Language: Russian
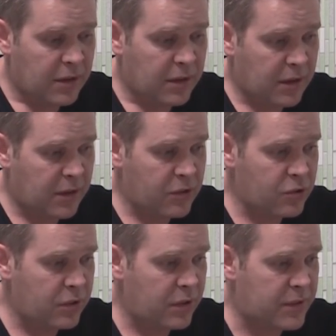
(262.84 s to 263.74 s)
Я
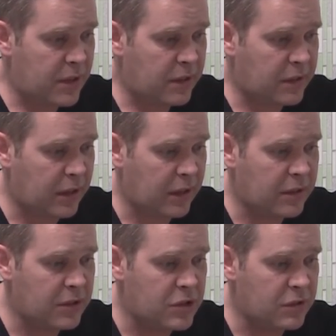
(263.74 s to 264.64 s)
гляжу ей вслед,
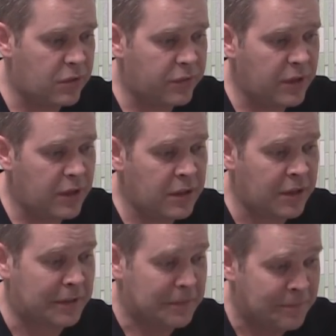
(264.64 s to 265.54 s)
ничего в ней
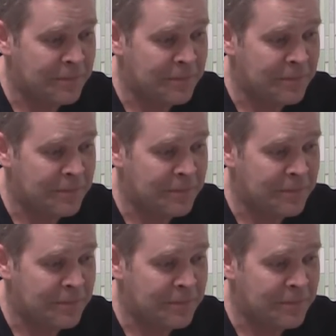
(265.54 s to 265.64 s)
нет.